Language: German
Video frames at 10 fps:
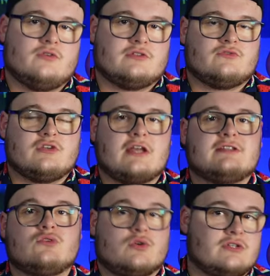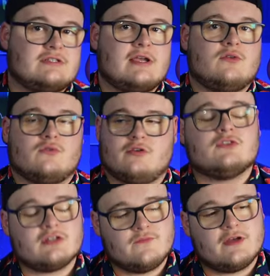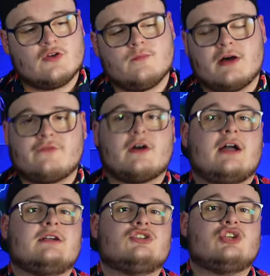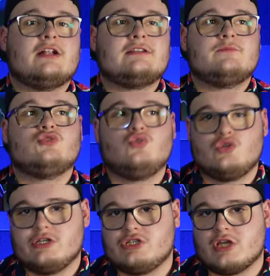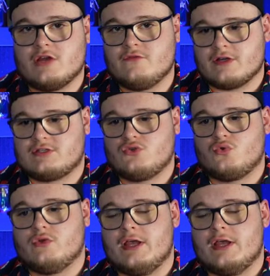also sie kennt es ja nur aus Erzählungen. Außerdem werden auch ein paar Fragen gestellt bezüglich der Infektion.